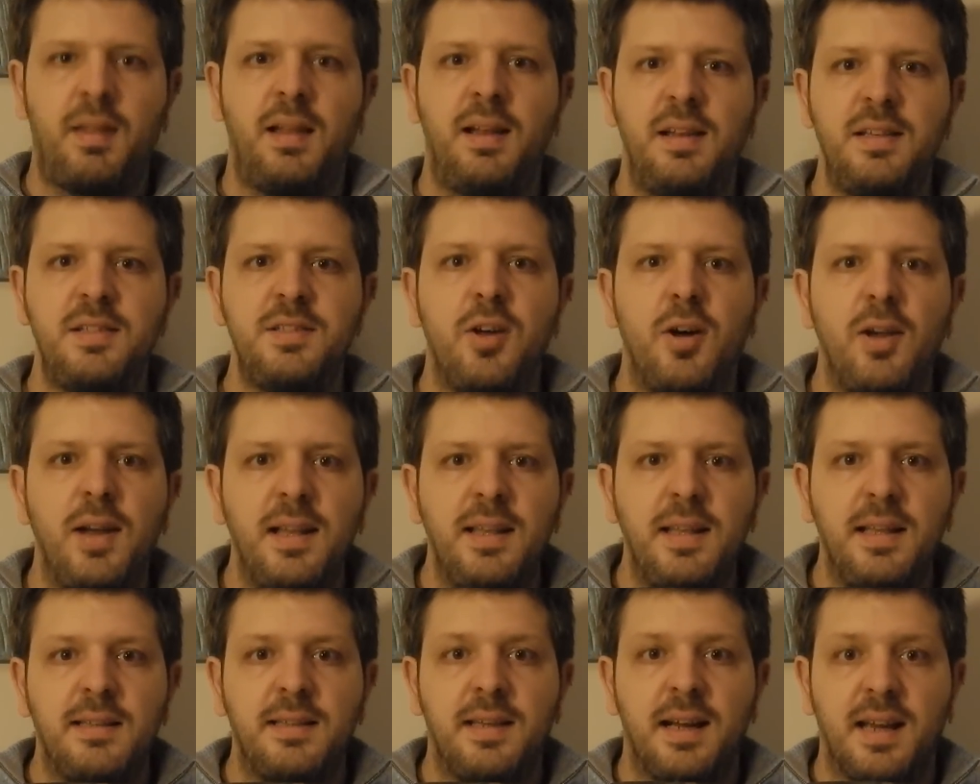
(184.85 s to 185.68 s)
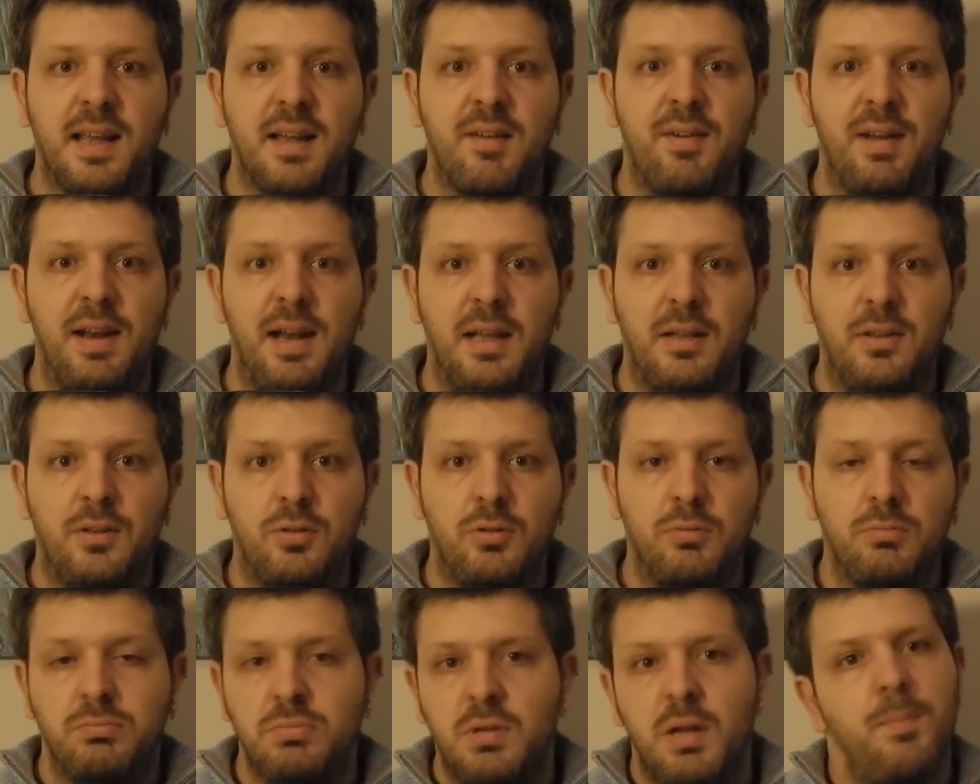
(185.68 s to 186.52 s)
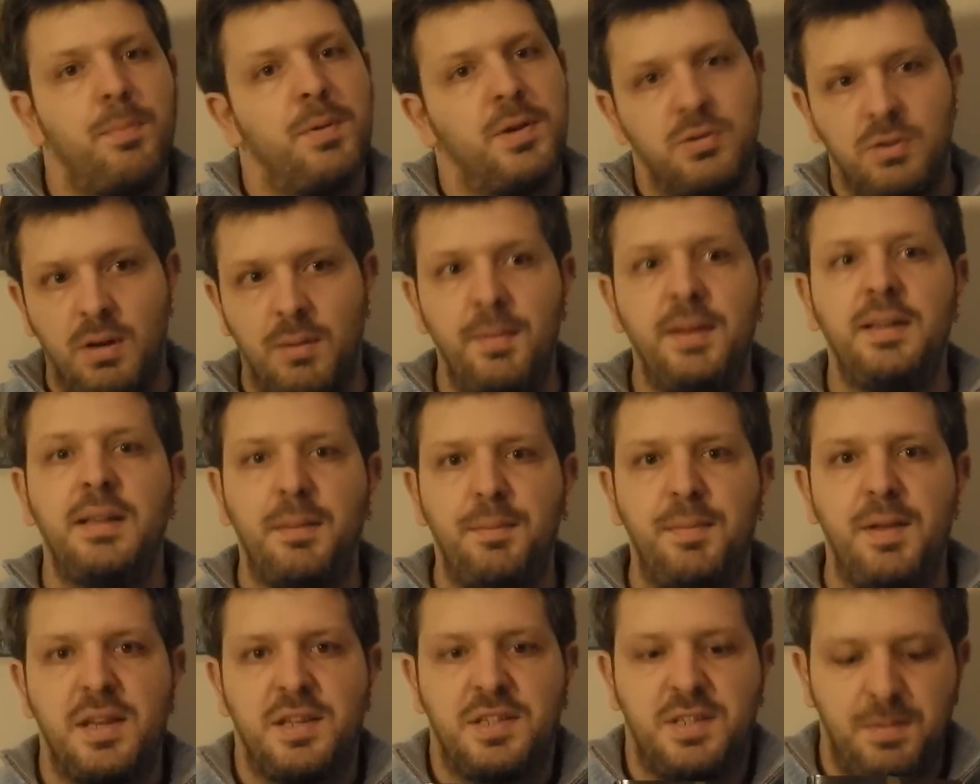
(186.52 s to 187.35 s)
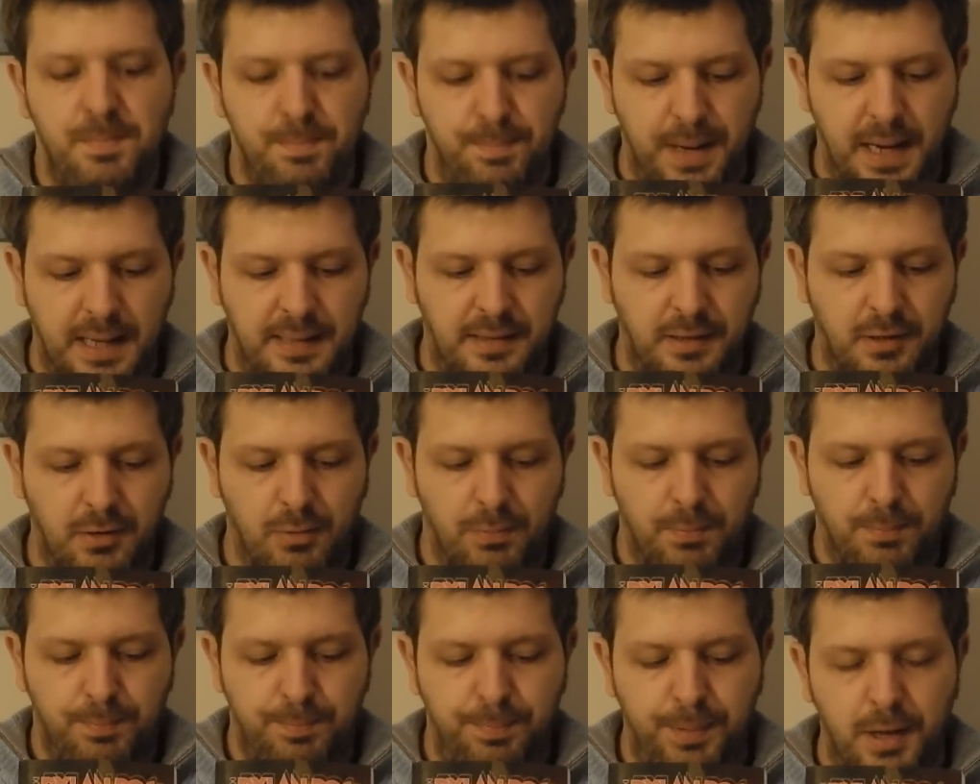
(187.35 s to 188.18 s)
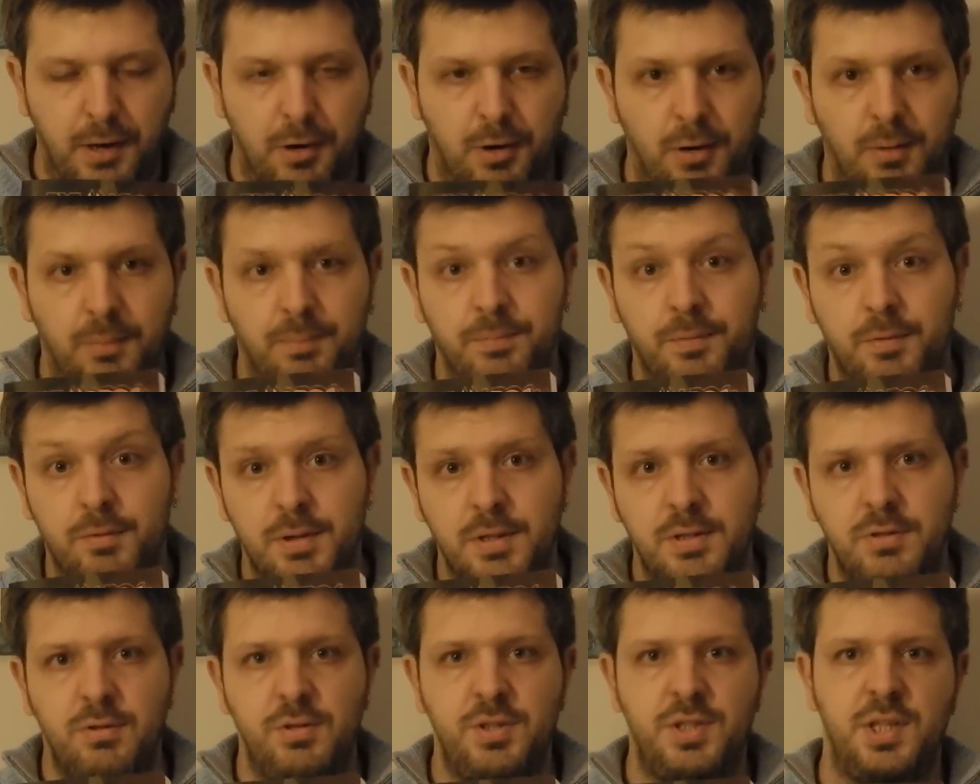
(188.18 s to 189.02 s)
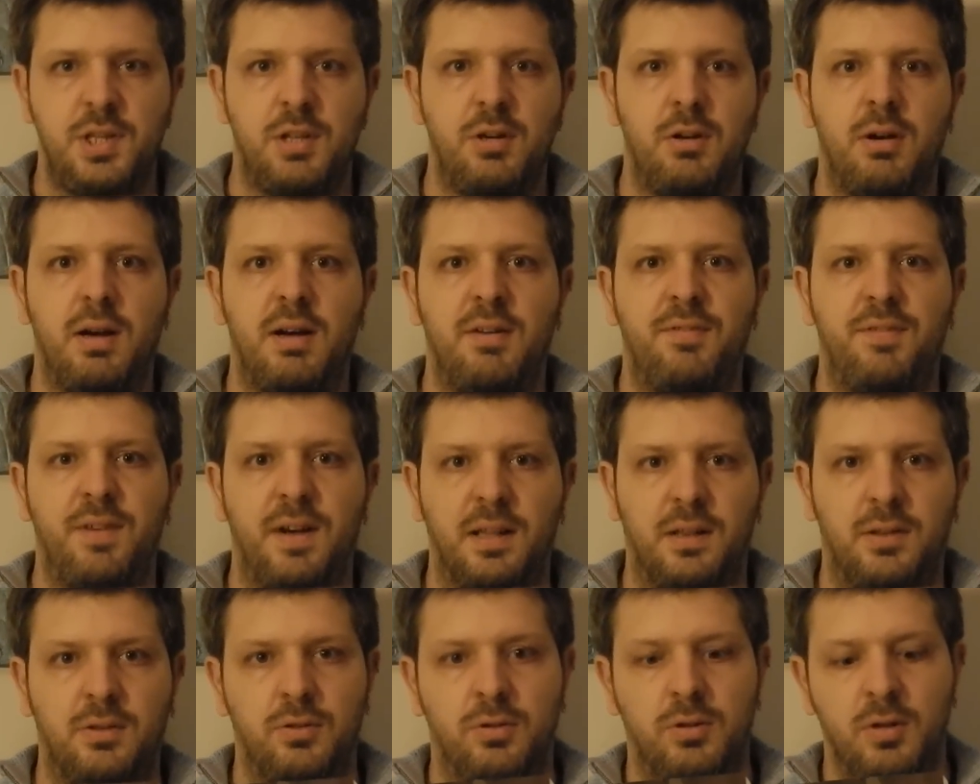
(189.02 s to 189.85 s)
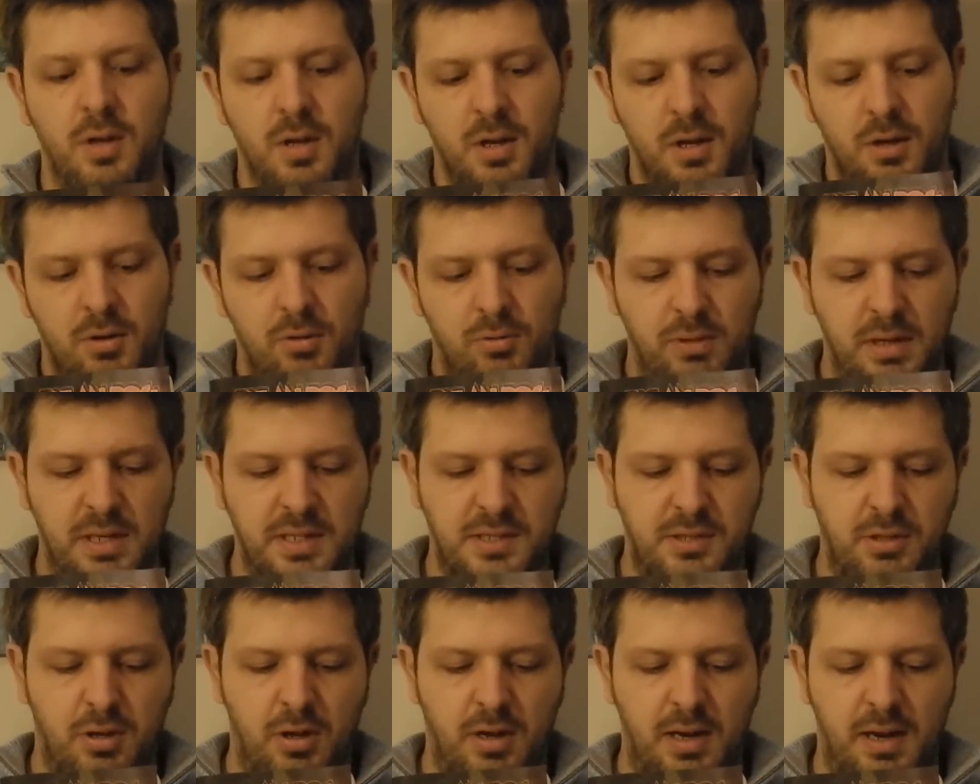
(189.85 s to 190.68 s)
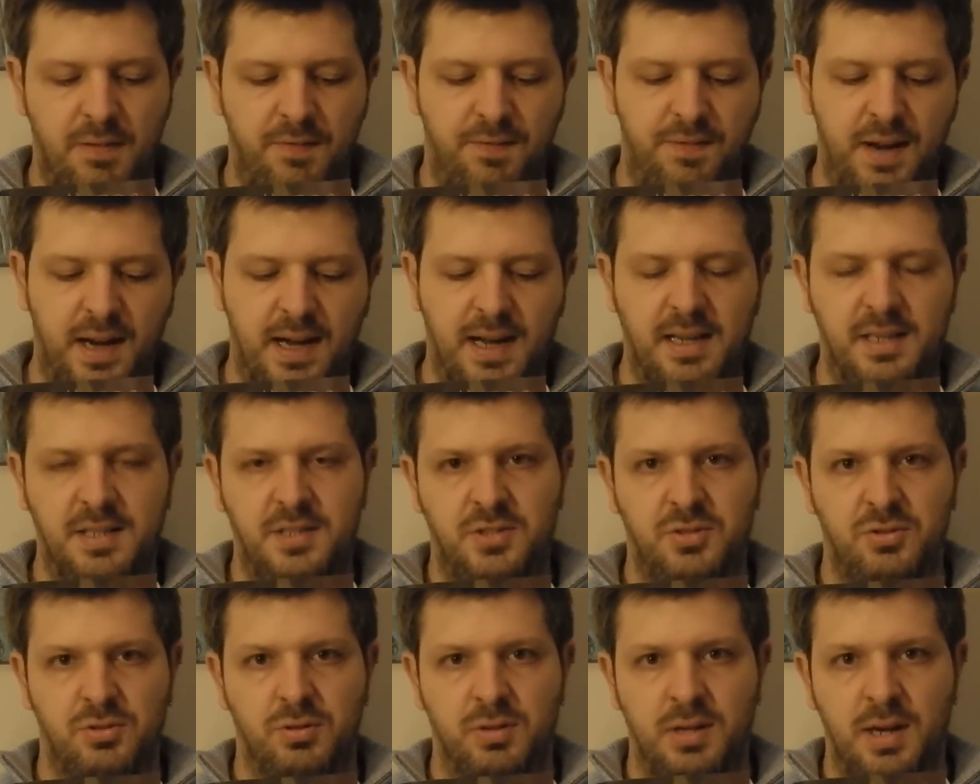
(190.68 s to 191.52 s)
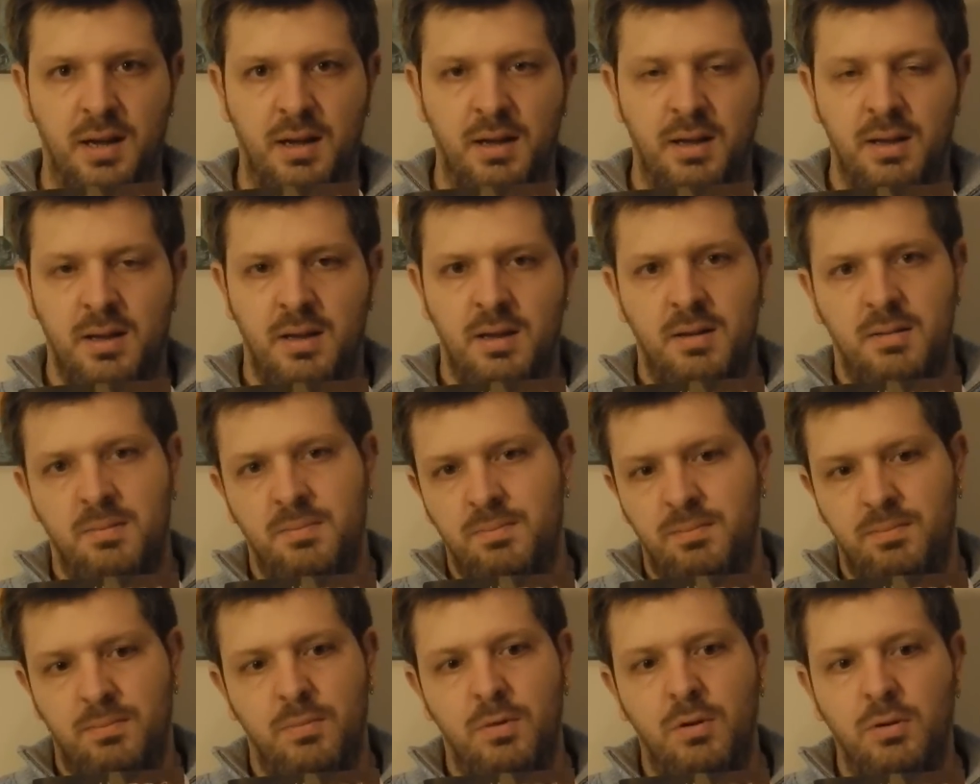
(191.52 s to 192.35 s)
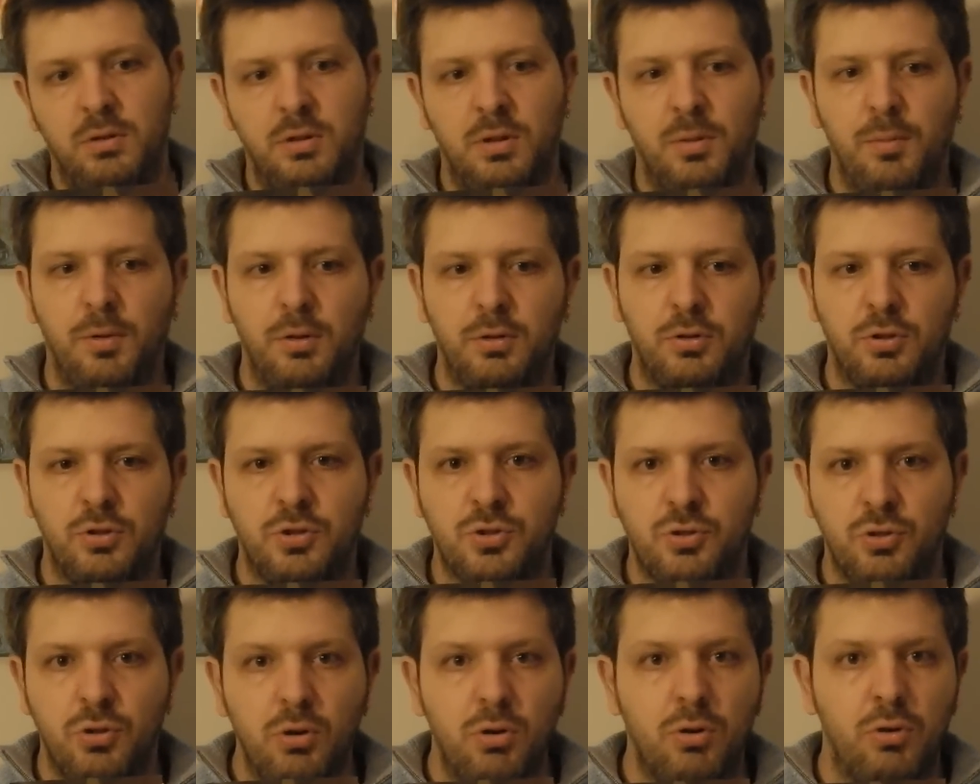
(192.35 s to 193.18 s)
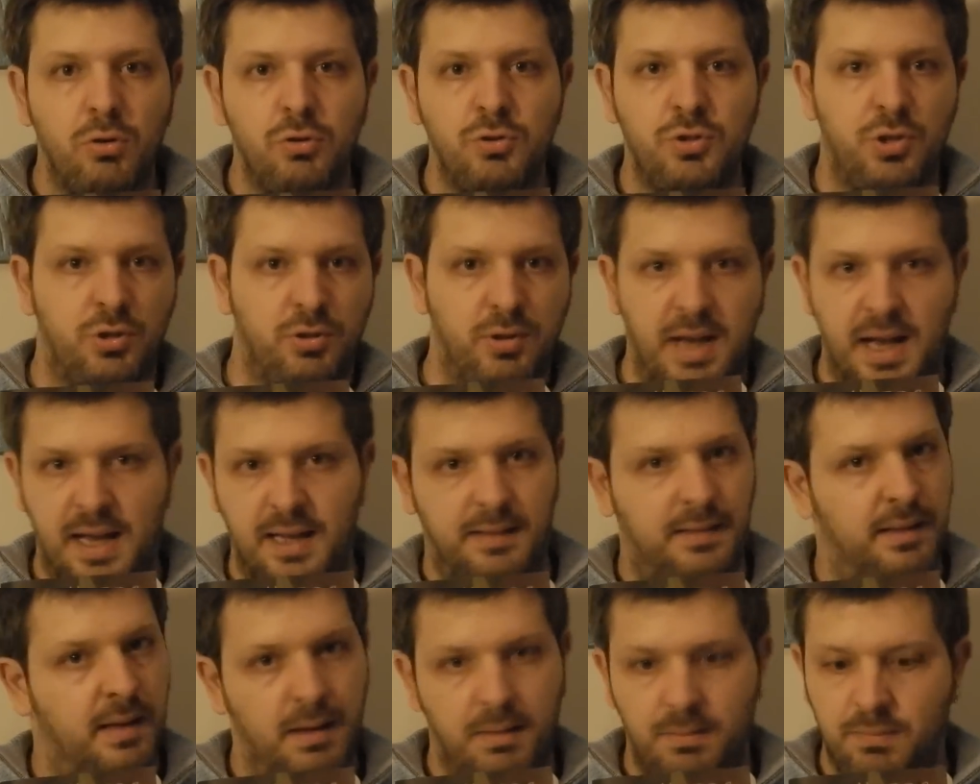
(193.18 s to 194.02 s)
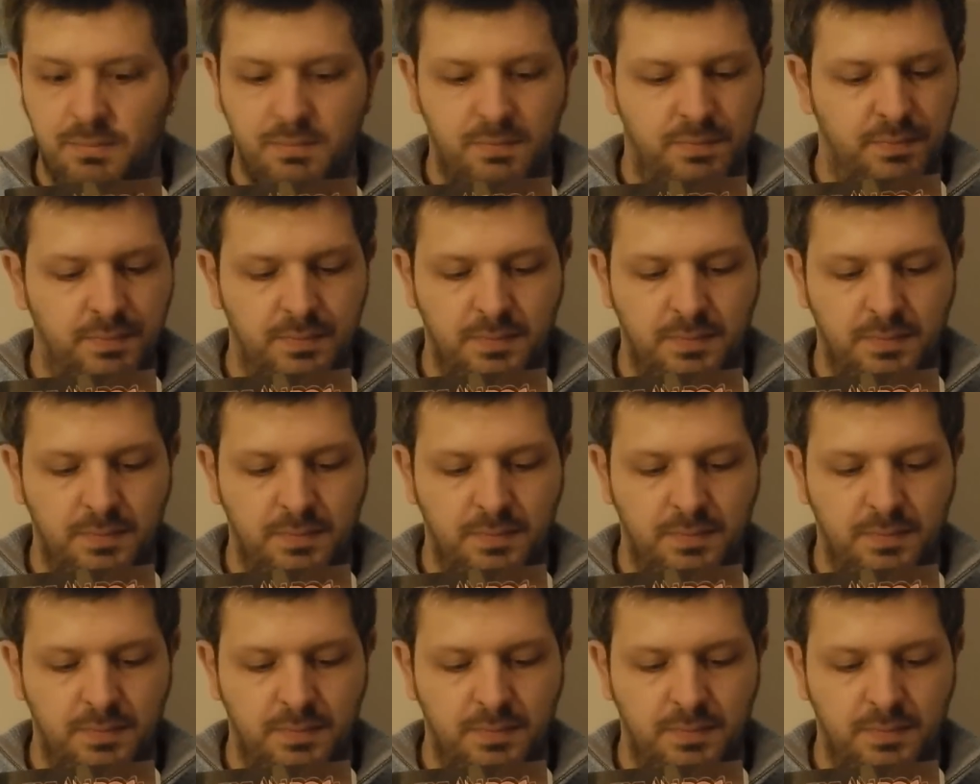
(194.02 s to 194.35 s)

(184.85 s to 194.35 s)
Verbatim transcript: la storia di Andrea Cavaletto, che personalmente mi è simpatico, però questo giro ha fatto una storia fracassona, molto molto sconclusionata,